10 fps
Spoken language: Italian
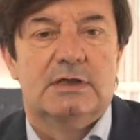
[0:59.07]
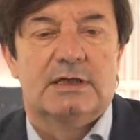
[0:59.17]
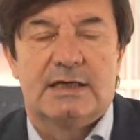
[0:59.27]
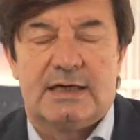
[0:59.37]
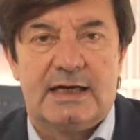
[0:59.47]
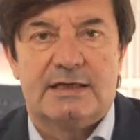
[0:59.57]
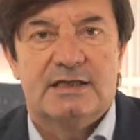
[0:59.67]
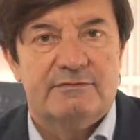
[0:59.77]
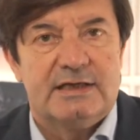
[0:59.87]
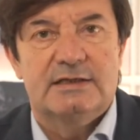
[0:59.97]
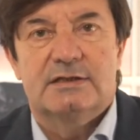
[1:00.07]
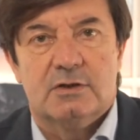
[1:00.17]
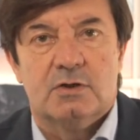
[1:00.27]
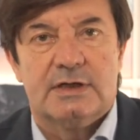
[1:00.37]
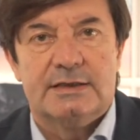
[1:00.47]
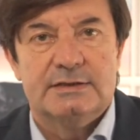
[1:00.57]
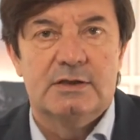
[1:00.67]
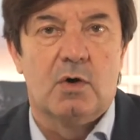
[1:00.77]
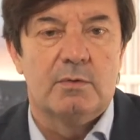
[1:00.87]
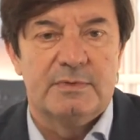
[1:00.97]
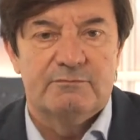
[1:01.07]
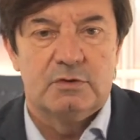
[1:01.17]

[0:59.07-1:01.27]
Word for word: grandi eventi con grandi nomi,